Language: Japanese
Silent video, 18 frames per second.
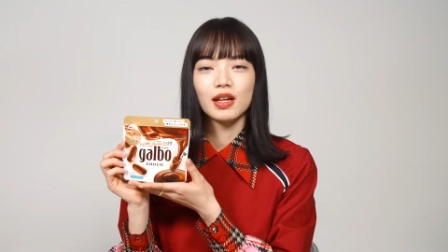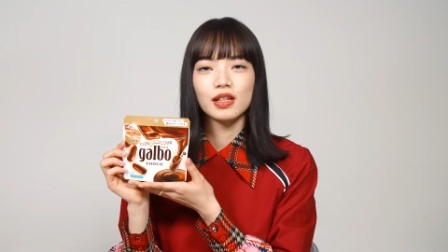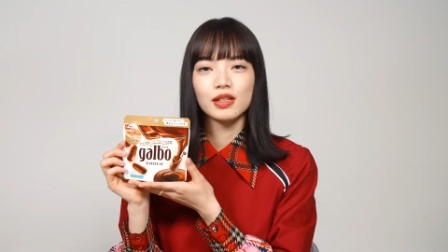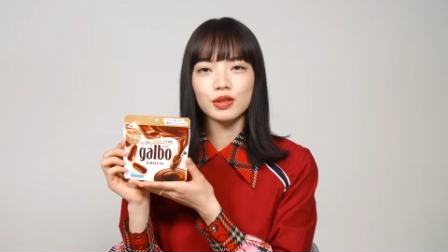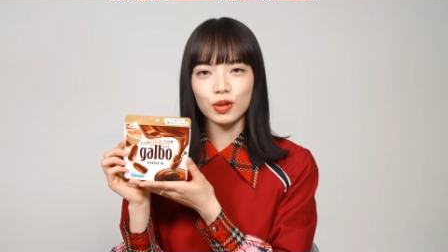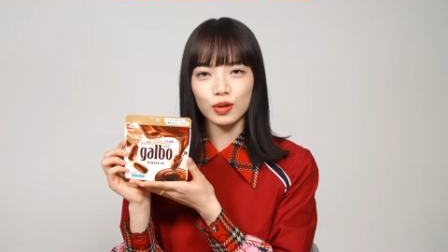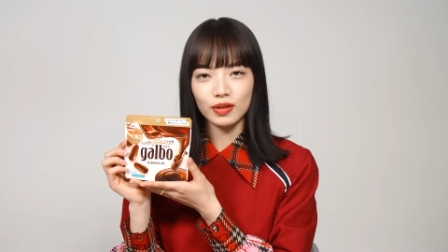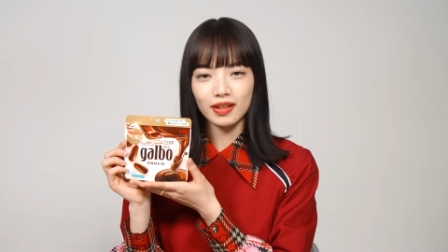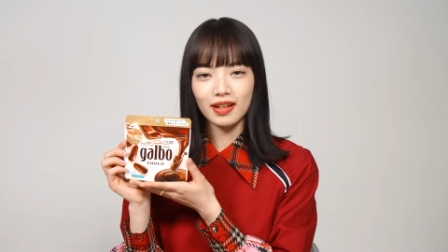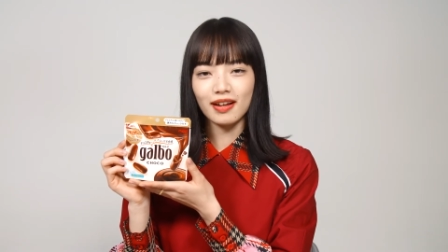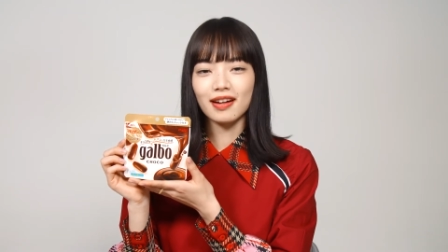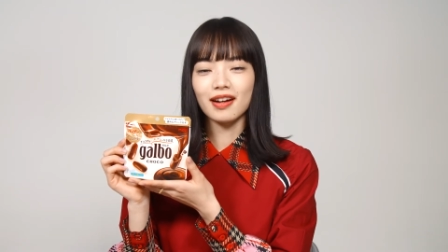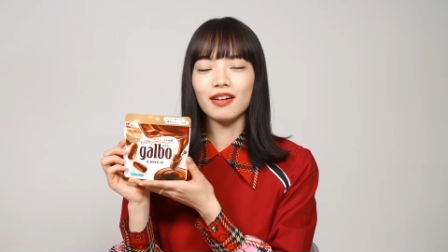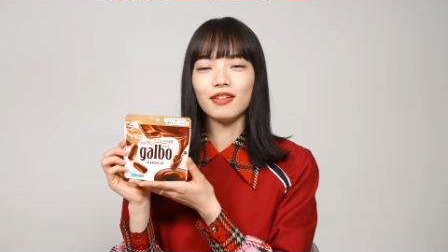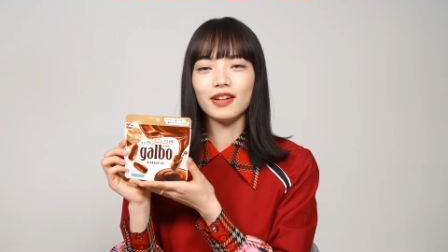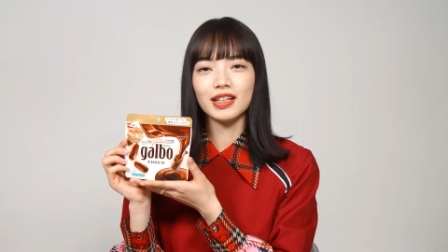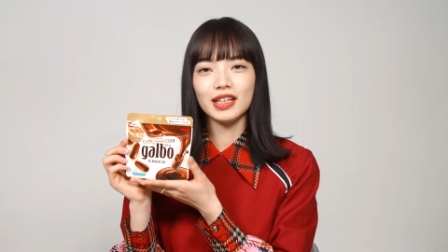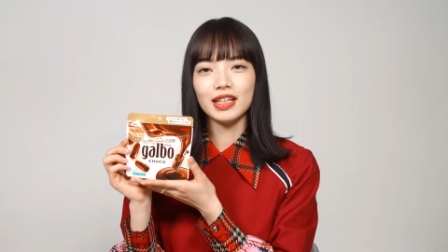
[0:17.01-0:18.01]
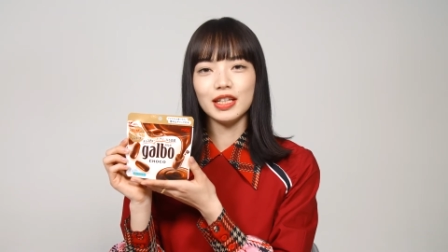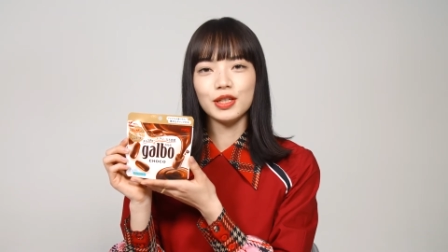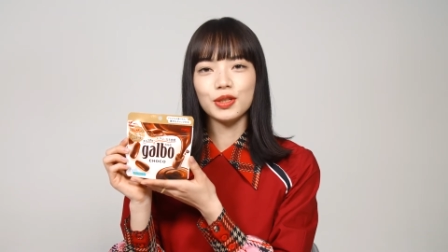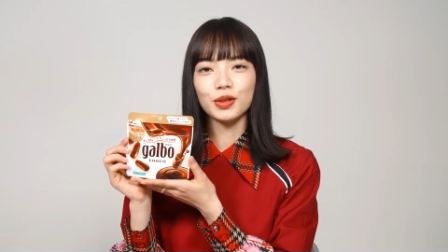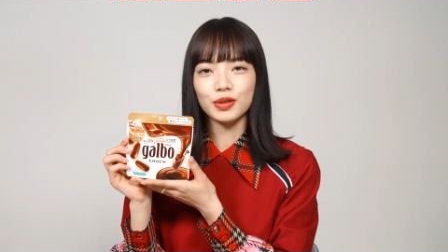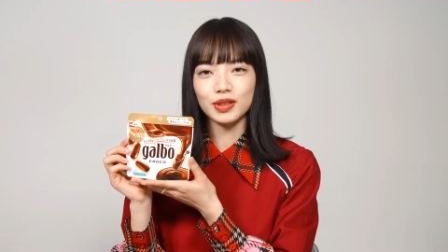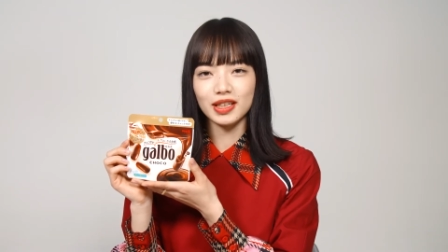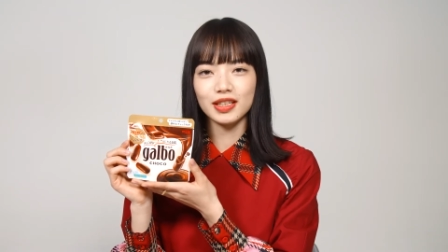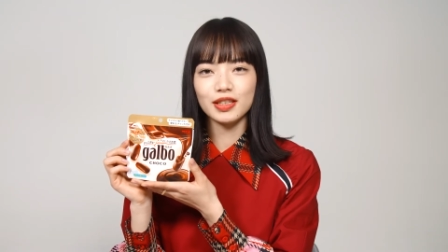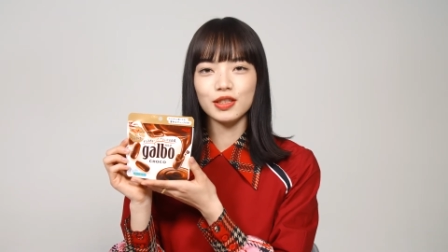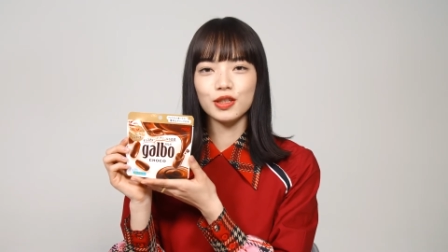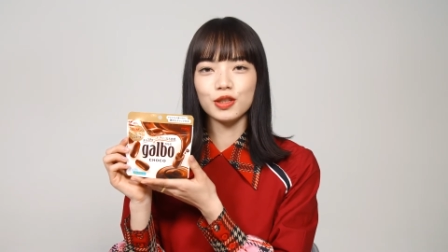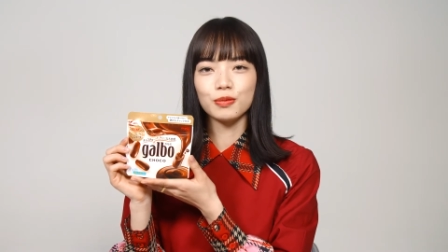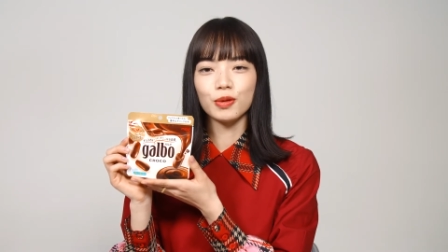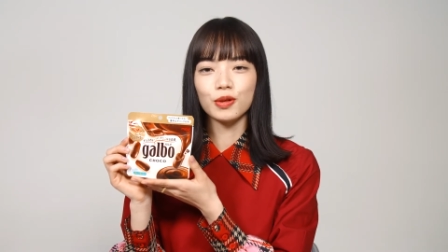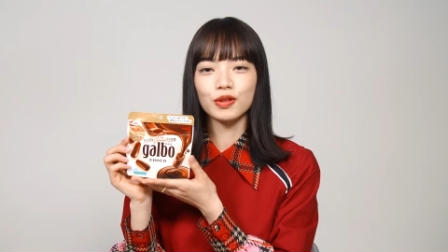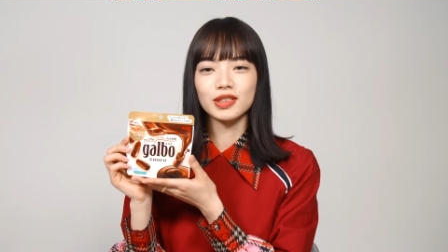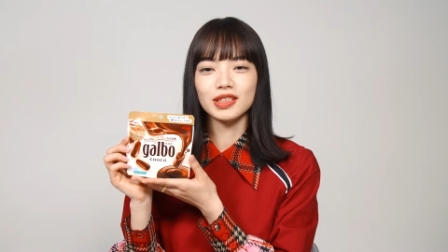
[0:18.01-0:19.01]
そんな可愛い衣装に
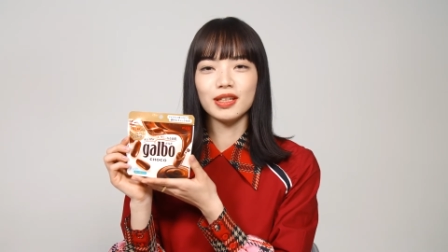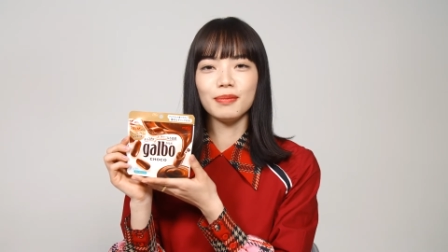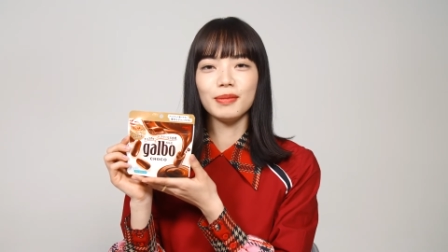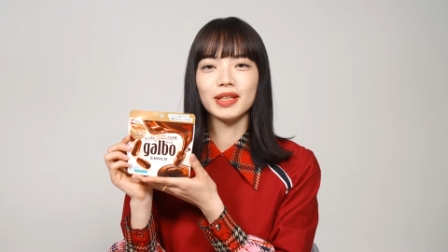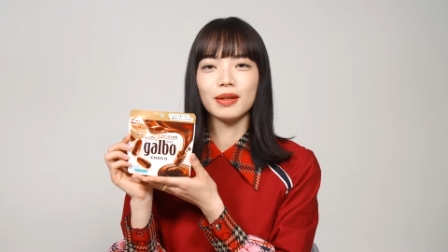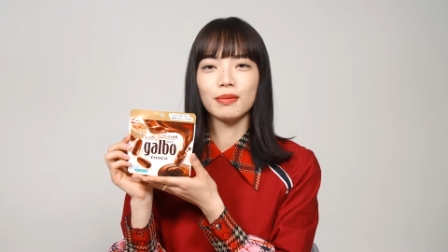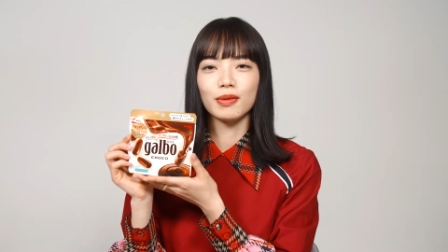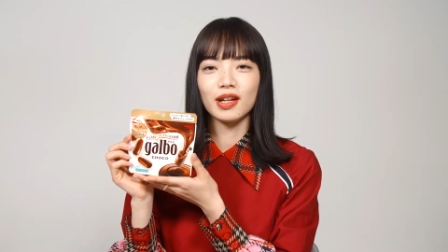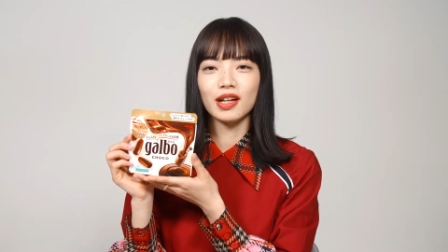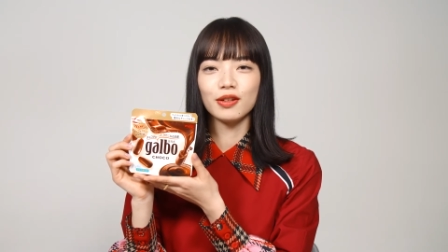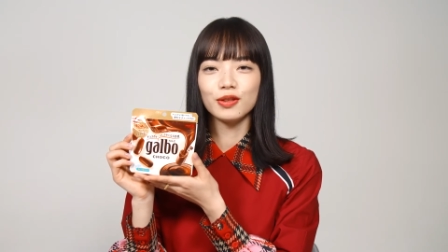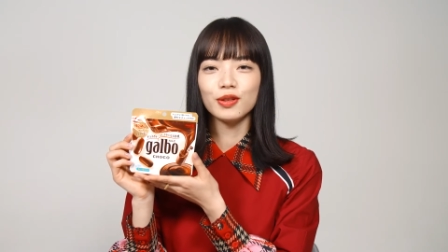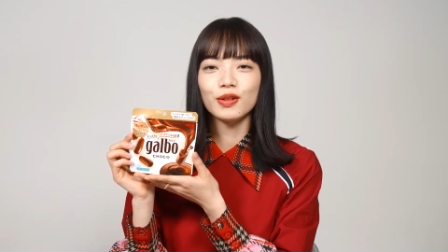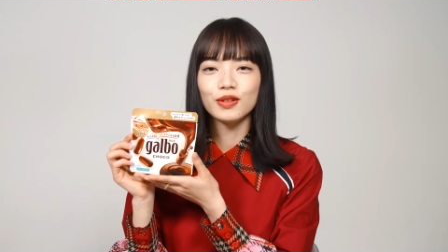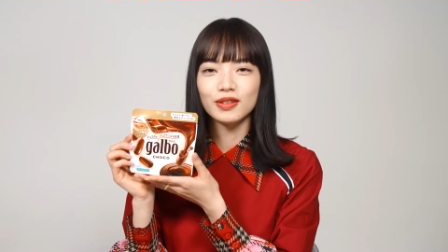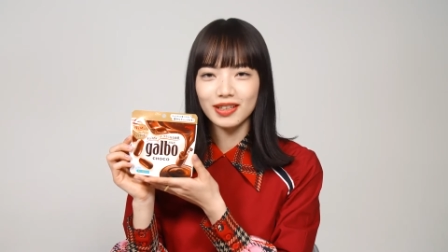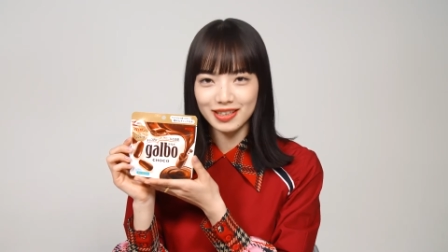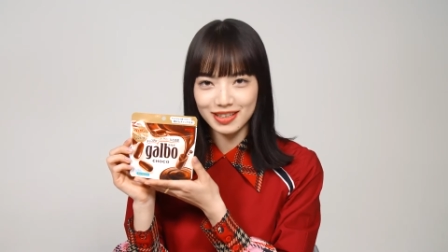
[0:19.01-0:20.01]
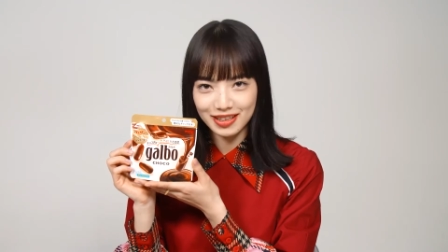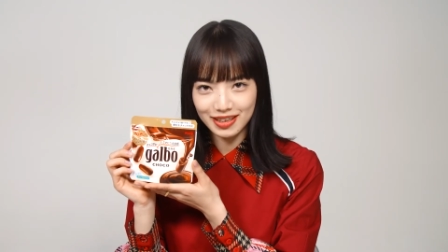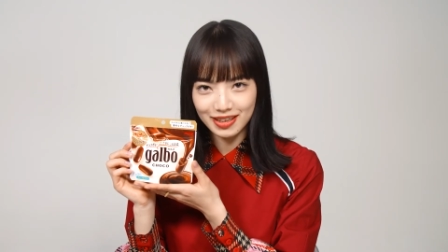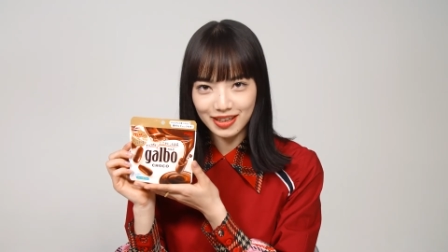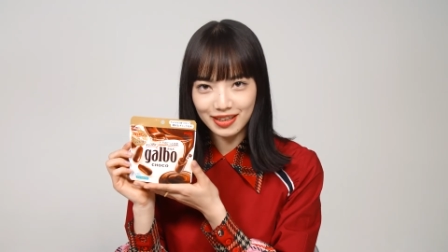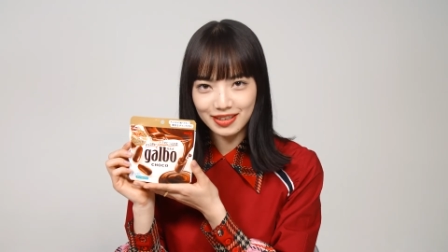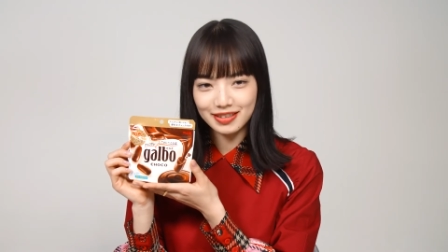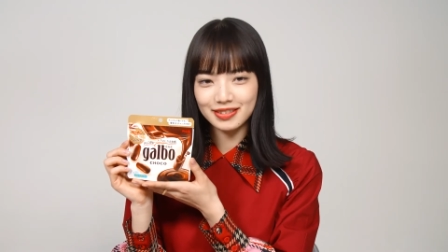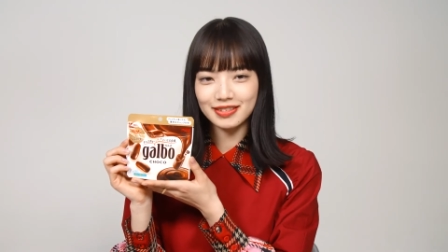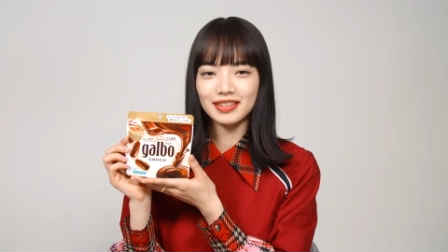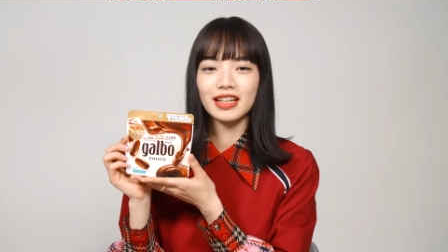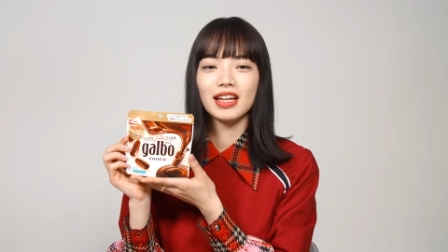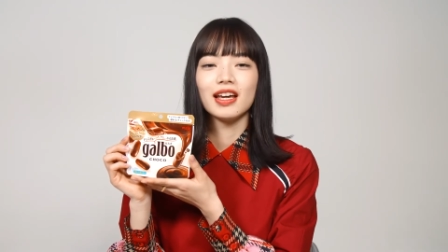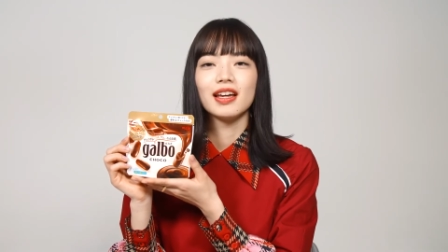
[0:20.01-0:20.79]
注目してみてもらえると嬉しいです